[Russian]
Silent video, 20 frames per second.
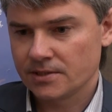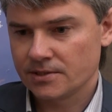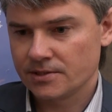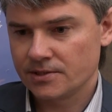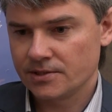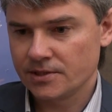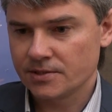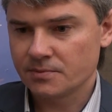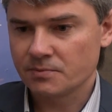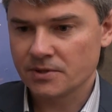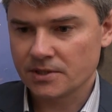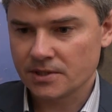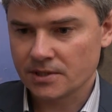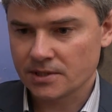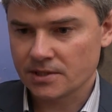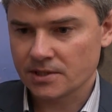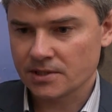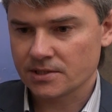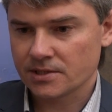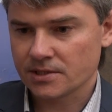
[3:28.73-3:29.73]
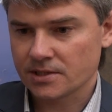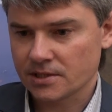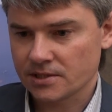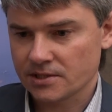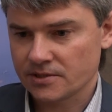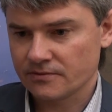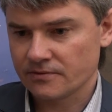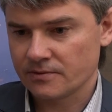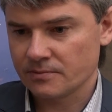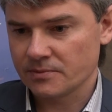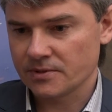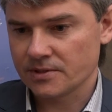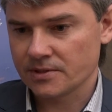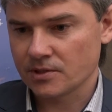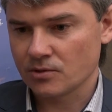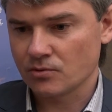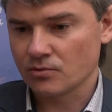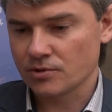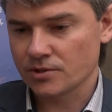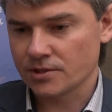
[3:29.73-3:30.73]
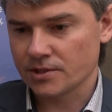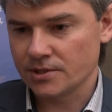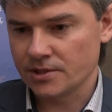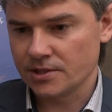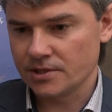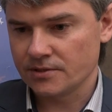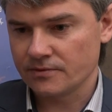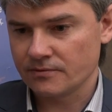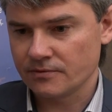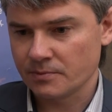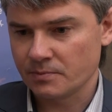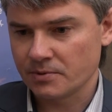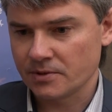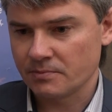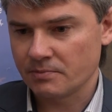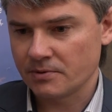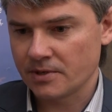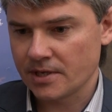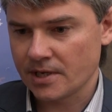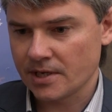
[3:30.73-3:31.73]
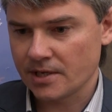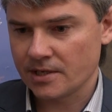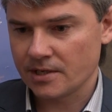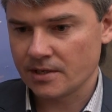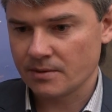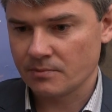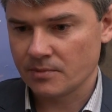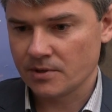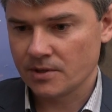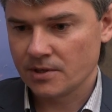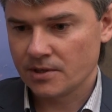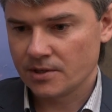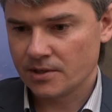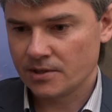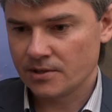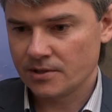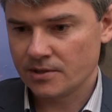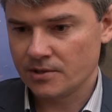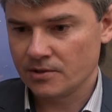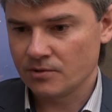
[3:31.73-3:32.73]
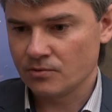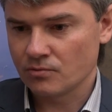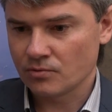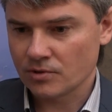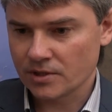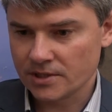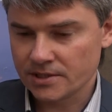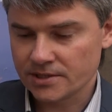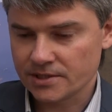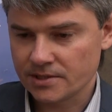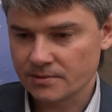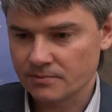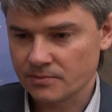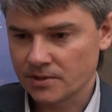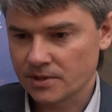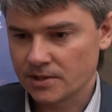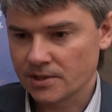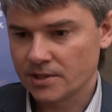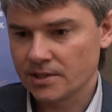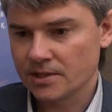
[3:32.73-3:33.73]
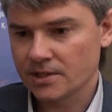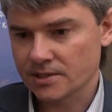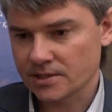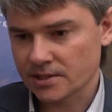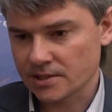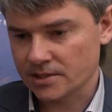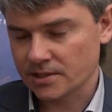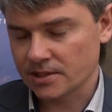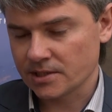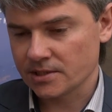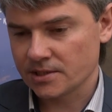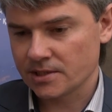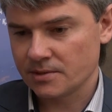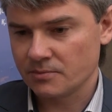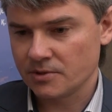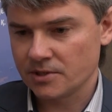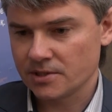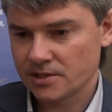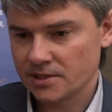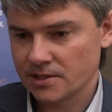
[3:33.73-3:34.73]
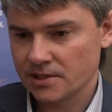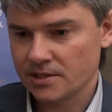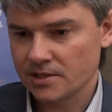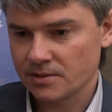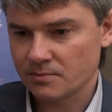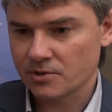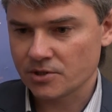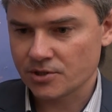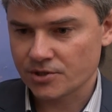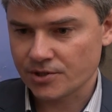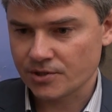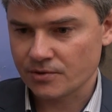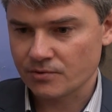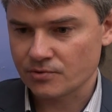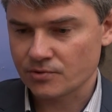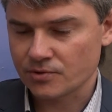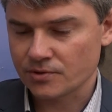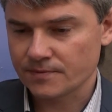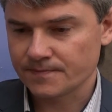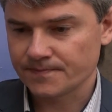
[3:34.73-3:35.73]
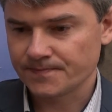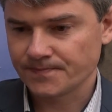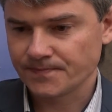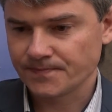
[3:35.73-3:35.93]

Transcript: Здесь мы как раз оказываем такое содействие предприятиям и уральским, и казахстанским, если они обращаются.